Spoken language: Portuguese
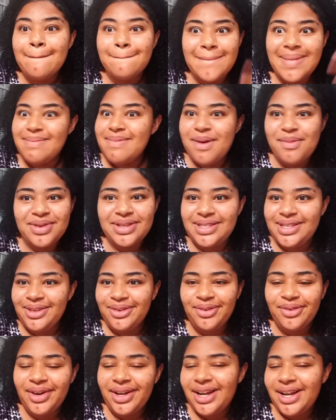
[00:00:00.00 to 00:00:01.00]
Mas mesmo assim
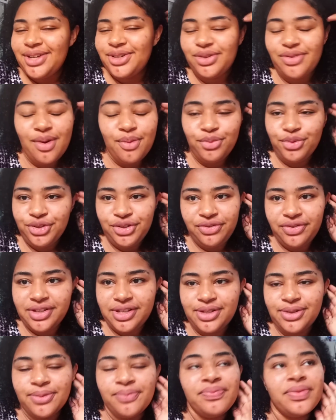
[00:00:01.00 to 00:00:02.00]
com guarda-chuva é muito
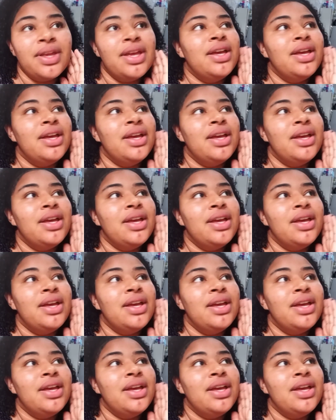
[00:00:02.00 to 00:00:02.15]
difícil.